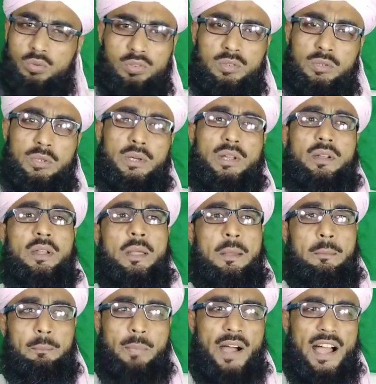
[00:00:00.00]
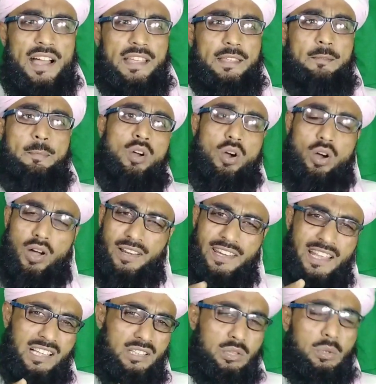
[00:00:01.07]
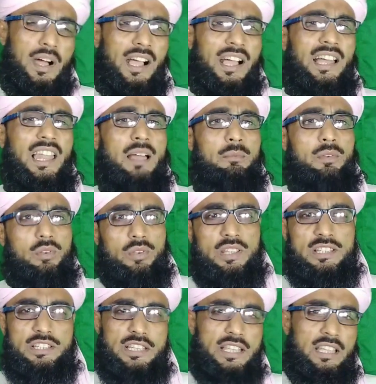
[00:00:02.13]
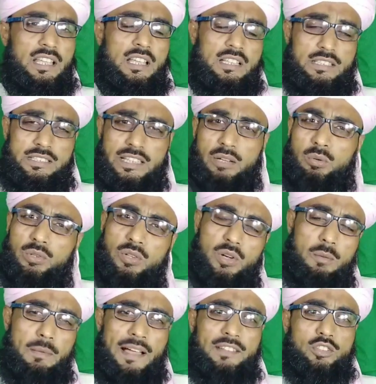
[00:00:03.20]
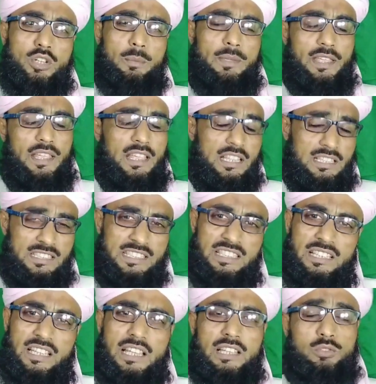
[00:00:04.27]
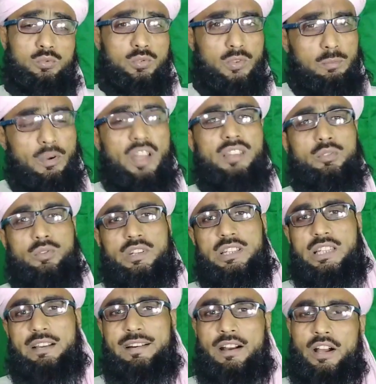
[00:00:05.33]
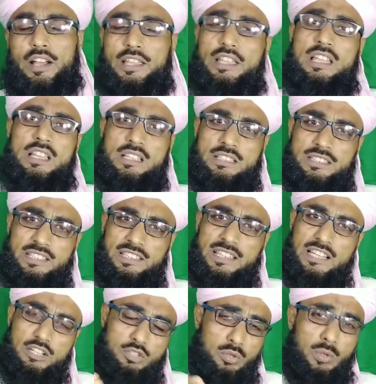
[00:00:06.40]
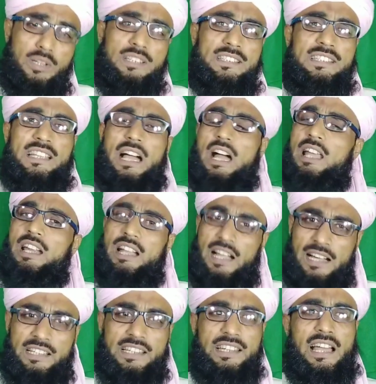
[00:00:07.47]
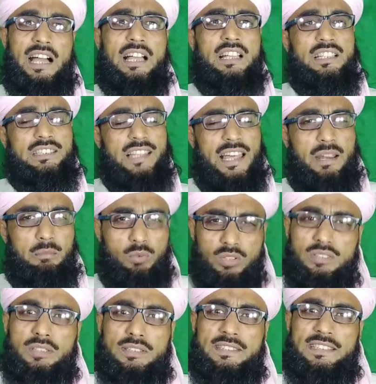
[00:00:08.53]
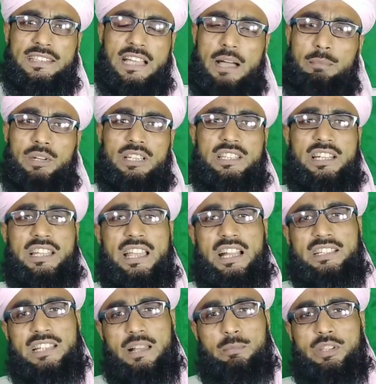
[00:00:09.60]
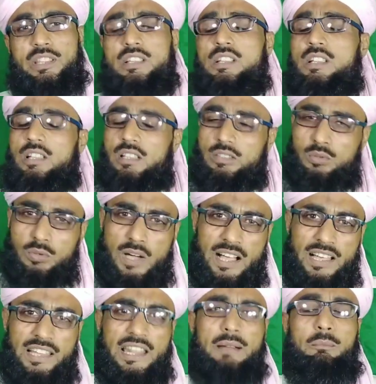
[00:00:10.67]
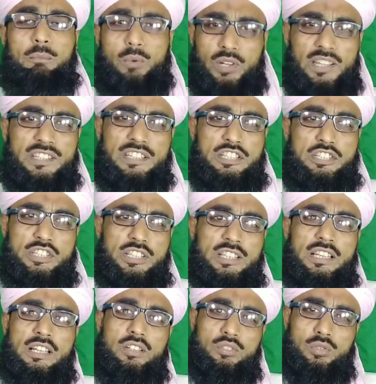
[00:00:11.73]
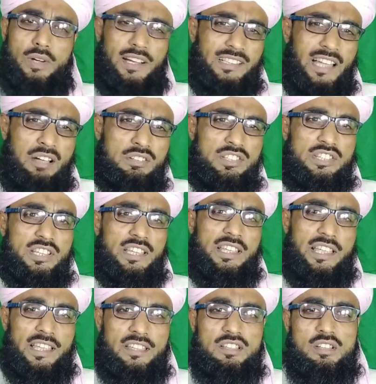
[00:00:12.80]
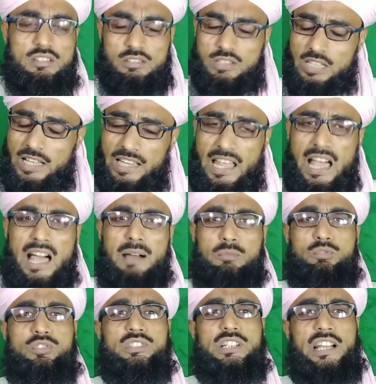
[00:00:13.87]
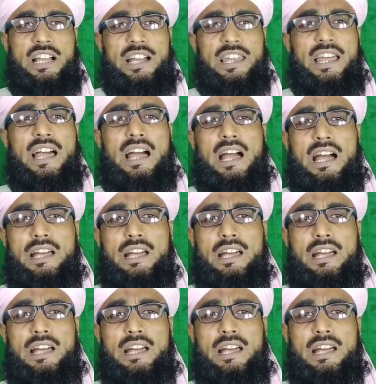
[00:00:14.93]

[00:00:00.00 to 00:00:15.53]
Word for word: উত্তর ভাই অনেক দোয়া কালাম রয়েছে যেগুলোর মাধ্যমে জিনকে দুর্বল করে দেওয়া হয় জিনের শক্তি আর খাটে না তার মধ্য থেকে আপনাদেরকে একটা আমি দোয়া কালাম বলে দিচ্ছি দোয়াটা হচ্ছে এই সালামুন আলা